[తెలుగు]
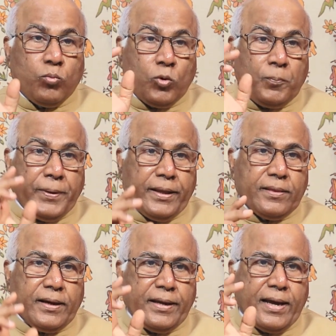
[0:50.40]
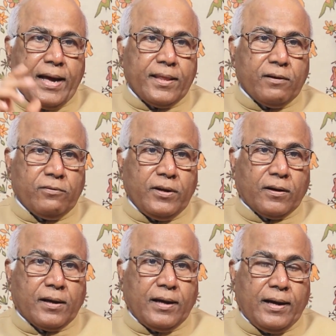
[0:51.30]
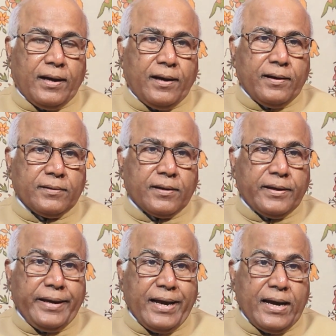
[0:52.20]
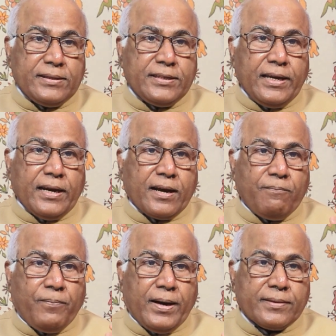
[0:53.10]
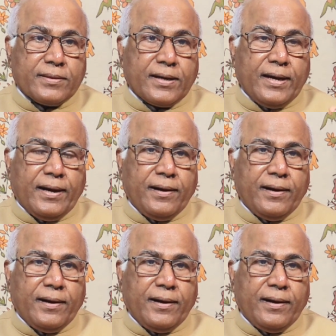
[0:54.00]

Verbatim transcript: భూపేంద్ర యాదవ్ యొక్క క్రియాశీలక పాత్ర